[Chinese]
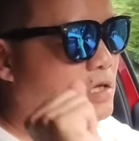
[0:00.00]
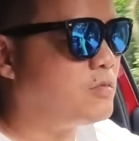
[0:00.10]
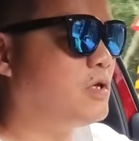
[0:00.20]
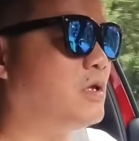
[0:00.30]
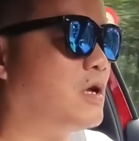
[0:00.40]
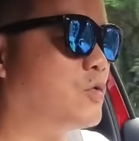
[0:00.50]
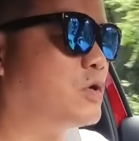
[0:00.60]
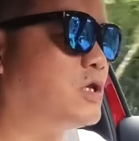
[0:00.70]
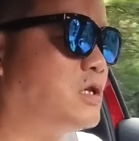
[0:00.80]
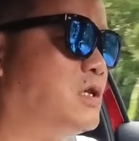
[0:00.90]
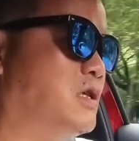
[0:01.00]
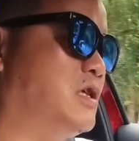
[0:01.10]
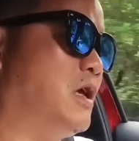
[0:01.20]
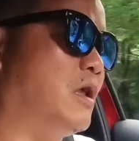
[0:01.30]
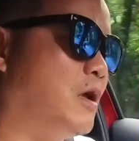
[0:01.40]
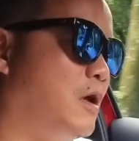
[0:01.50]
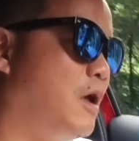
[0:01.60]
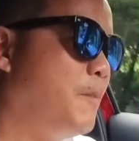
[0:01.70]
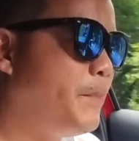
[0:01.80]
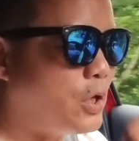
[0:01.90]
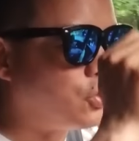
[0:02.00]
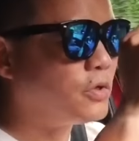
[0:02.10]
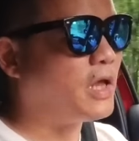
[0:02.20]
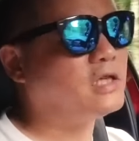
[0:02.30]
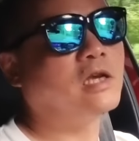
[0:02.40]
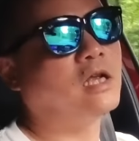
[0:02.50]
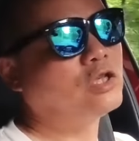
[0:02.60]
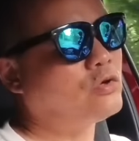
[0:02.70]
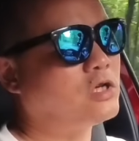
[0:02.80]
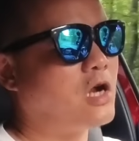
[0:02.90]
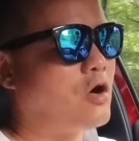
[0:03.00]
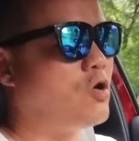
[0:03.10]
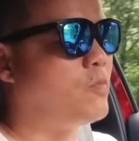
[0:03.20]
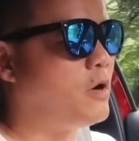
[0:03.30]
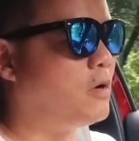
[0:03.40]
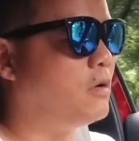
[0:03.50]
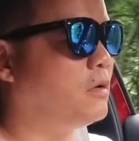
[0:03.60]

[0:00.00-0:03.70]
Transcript: 是不是德国车之前啊，必须得先来说一下 OPPO。